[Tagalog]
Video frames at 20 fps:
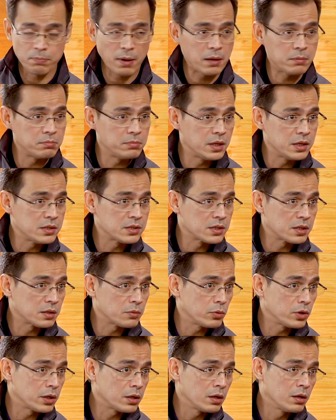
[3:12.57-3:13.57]
5 days a
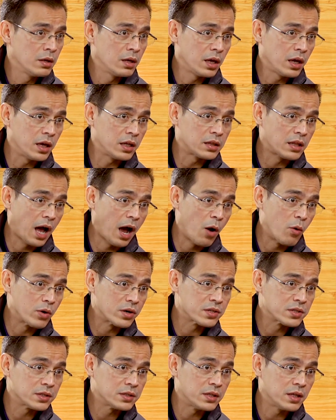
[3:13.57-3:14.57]
week, 8
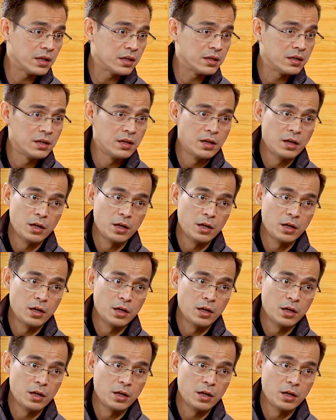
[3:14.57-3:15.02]
hours a day.